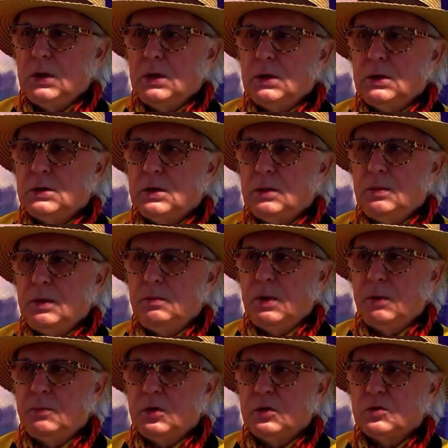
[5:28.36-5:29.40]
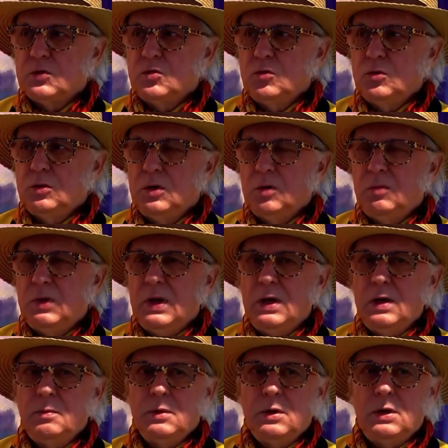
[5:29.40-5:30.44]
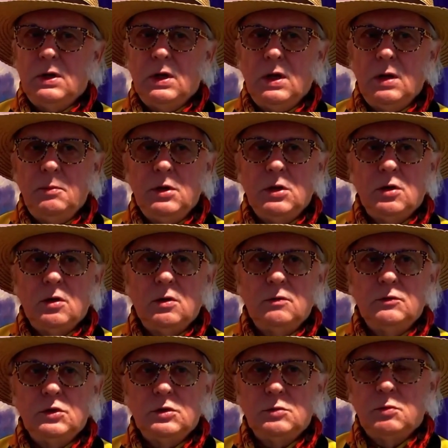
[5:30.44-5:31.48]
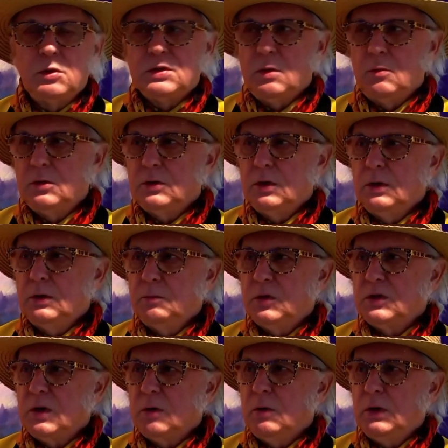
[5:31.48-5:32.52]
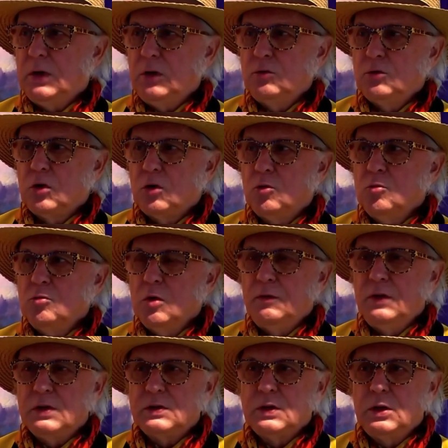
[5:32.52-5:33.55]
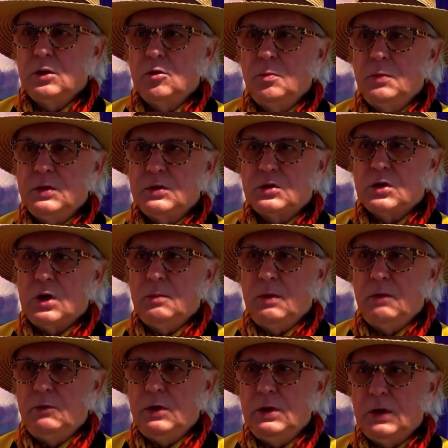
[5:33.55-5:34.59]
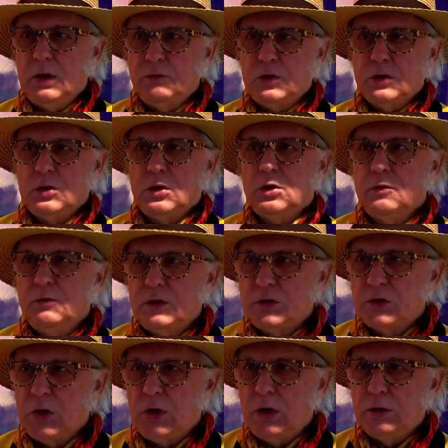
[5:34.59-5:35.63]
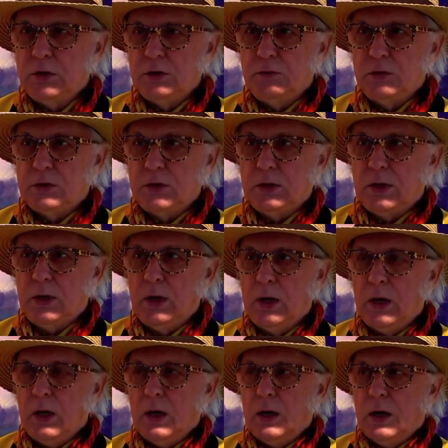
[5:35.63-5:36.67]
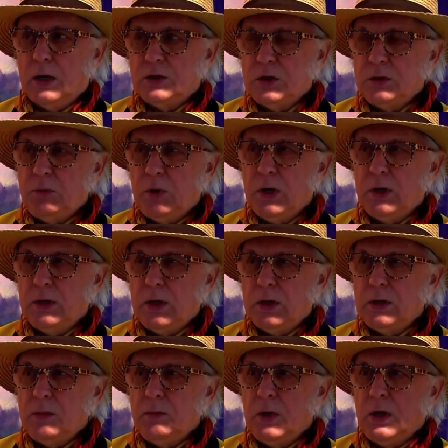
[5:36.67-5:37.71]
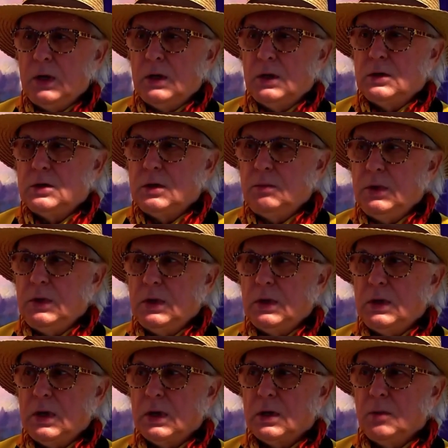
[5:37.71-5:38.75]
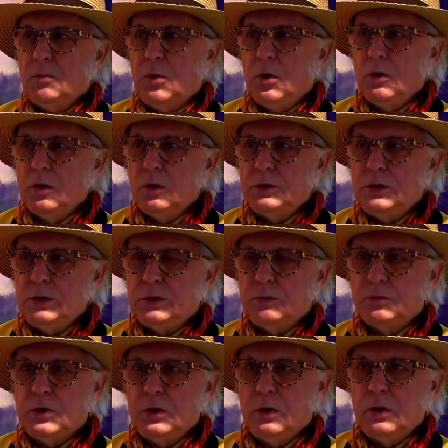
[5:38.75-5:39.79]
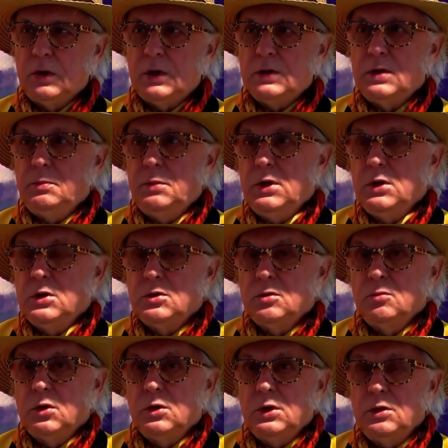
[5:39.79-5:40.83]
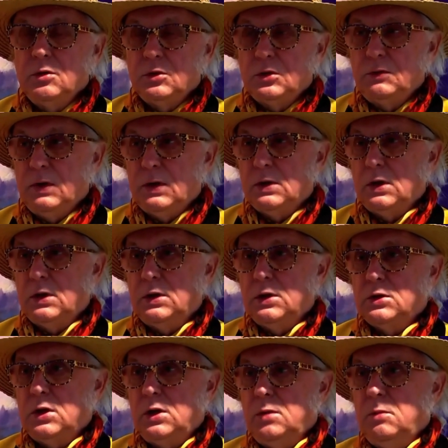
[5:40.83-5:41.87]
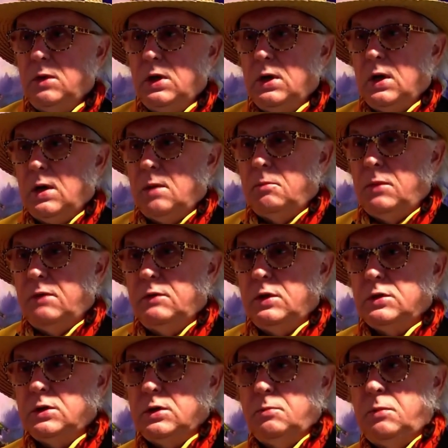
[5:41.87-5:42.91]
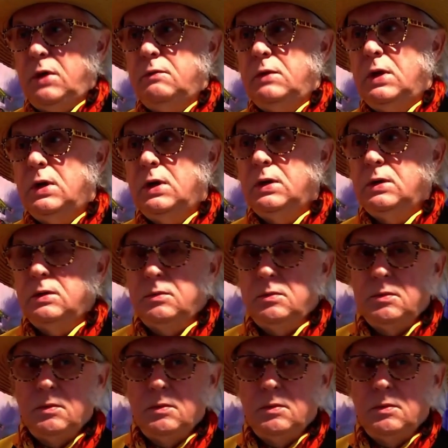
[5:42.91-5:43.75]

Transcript: żeby po prostu, no bo najlepiej, najlepiej to wziąć, pozakładać dużo kół łowieckich, kupić strzelbę, flintę i wszystko to wystrzela te zwierzęta. A rzecz polega na tym, żeby jednak pogodzić. Przyroda jest najpiękniejszą boginią świata. Jeżeli my pewne, pewne e, e,